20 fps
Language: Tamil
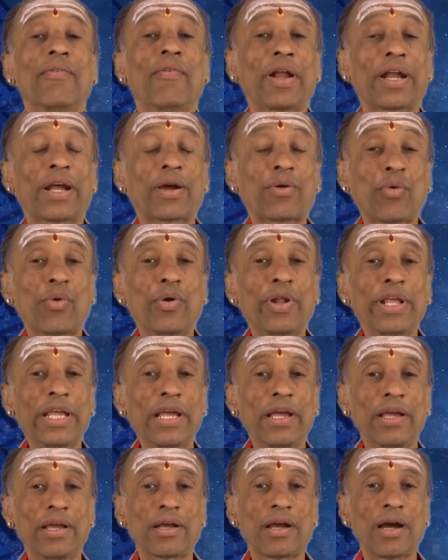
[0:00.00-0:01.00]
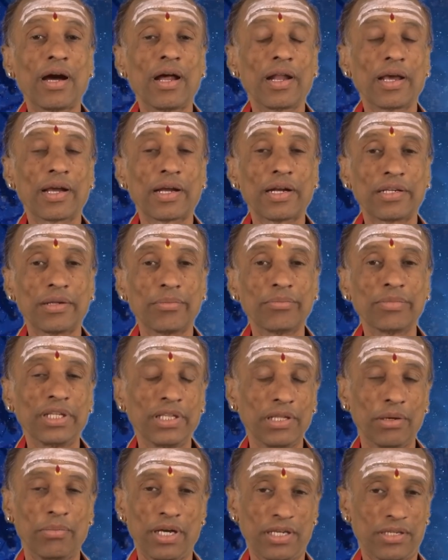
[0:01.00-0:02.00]
வரக்கூடிய காலகட்டம்
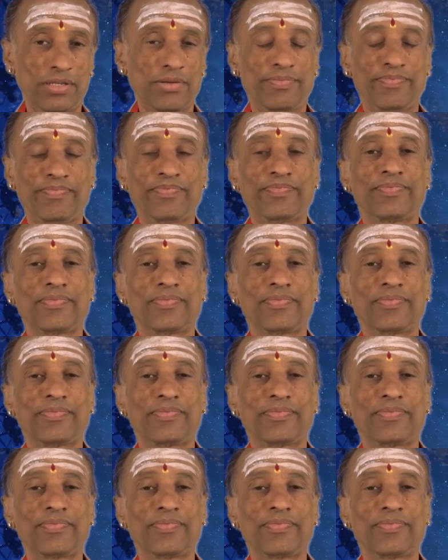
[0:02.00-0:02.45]
இந்த மாதம்